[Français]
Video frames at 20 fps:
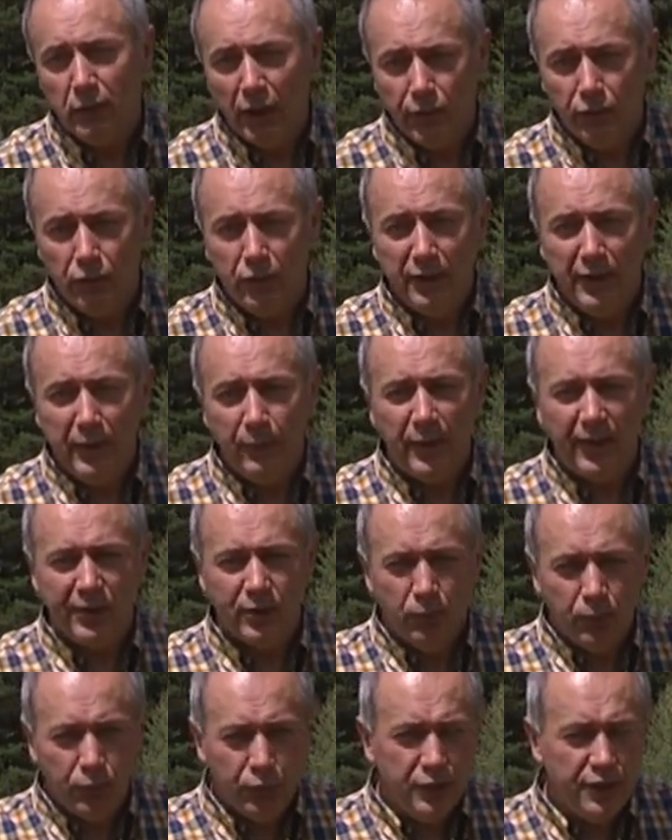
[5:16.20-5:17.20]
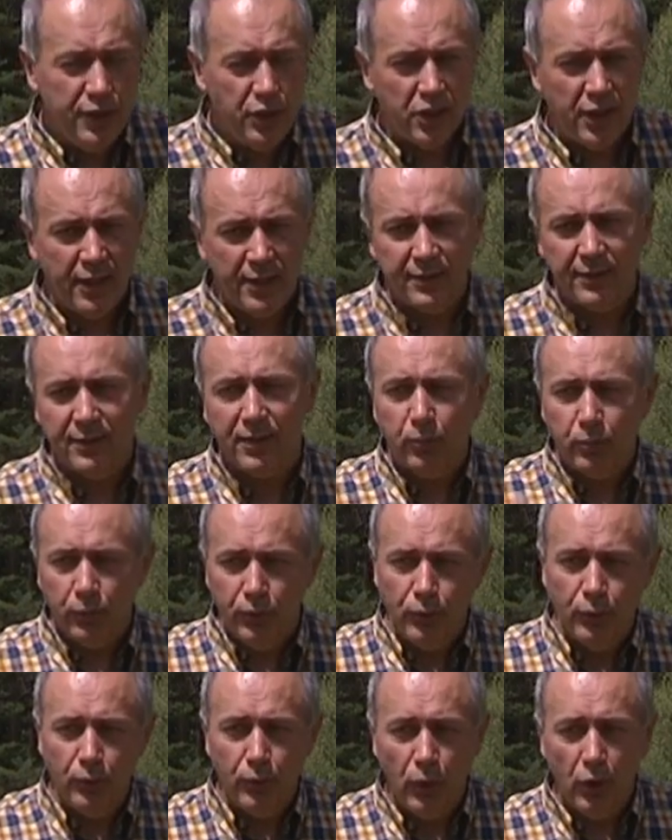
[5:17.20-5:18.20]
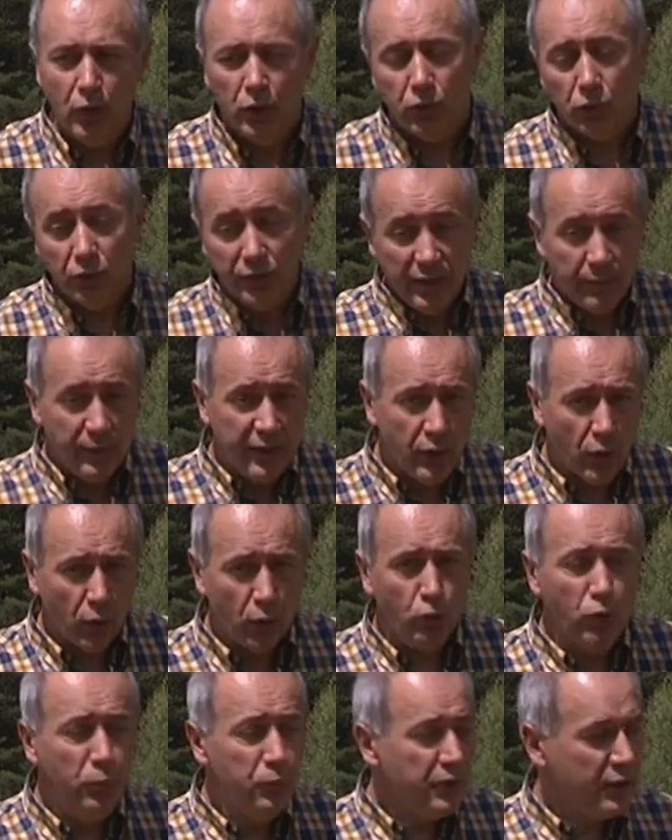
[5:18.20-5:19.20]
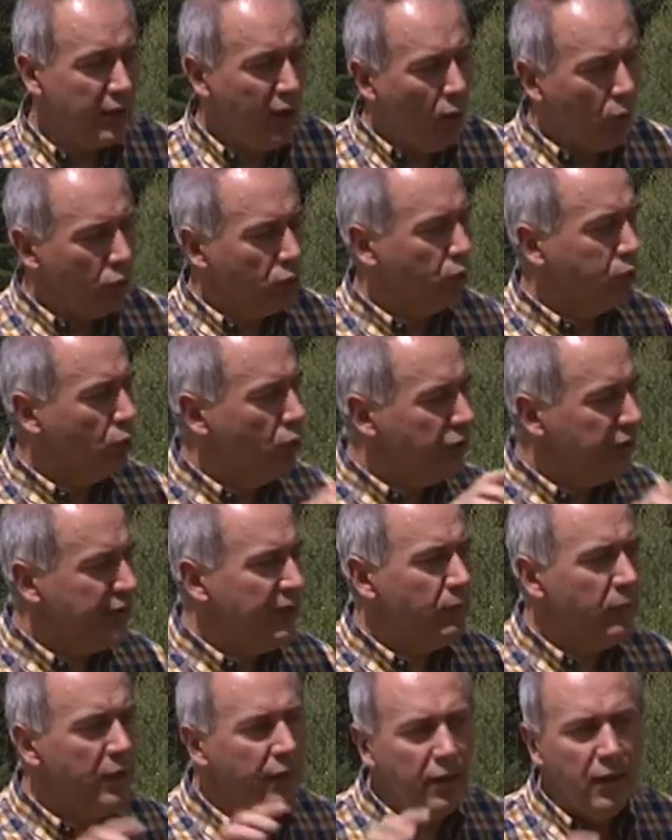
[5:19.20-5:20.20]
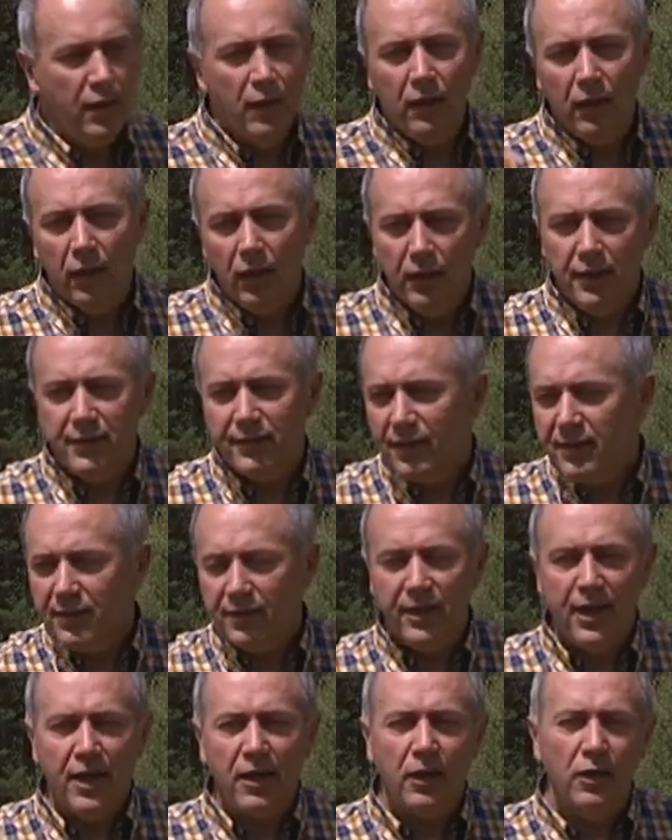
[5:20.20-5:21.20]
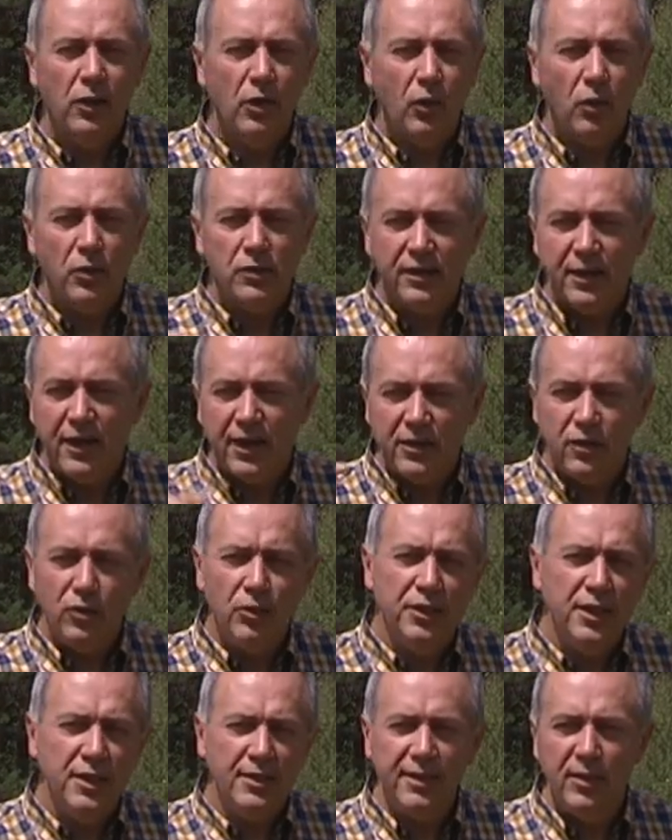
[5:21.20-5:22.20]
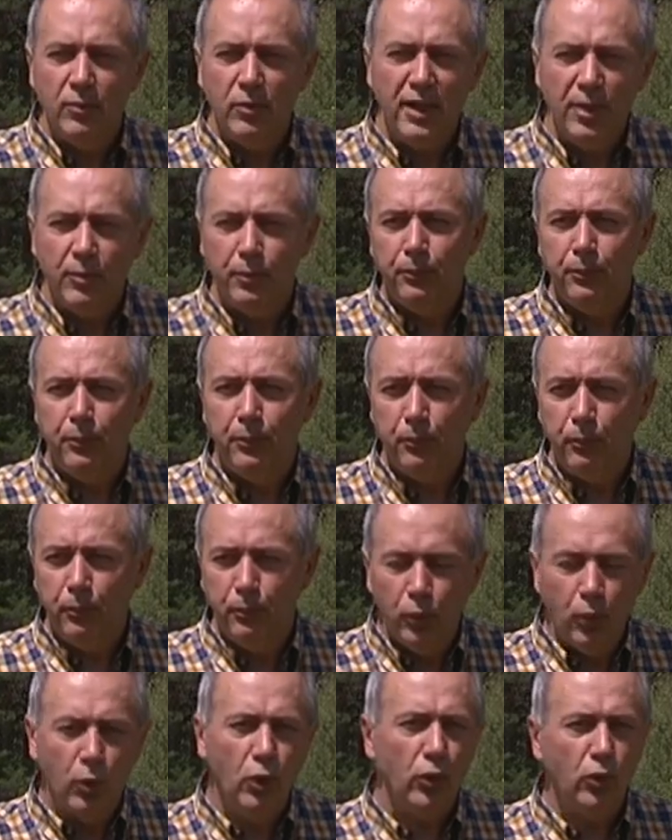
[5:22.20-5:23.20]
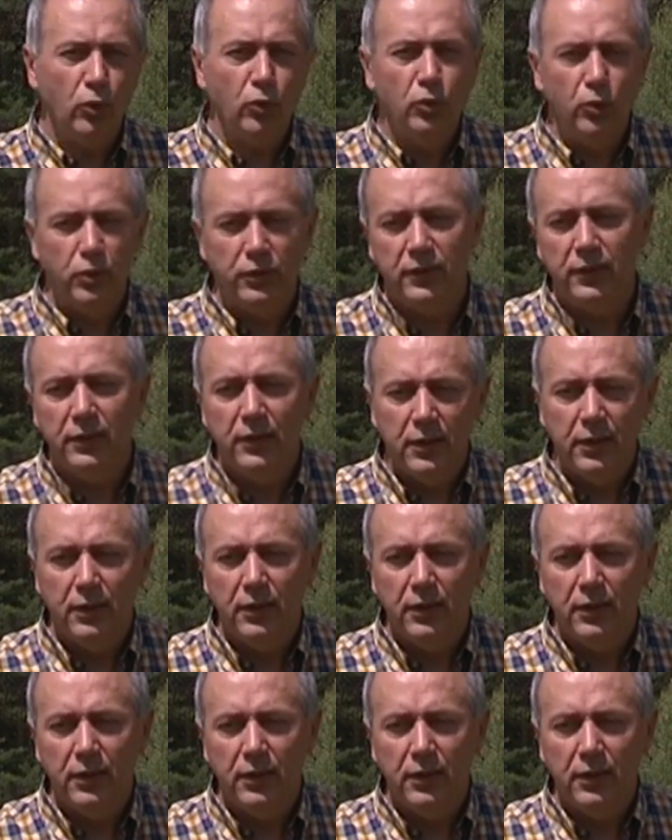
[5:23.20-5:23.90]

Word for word: des, pâtes plus digestes, qui ont des meilleurs goûts, puisque là on retrouve des blés. Euh, les anciens ont sélectionné ces blés pour leur goût aussi.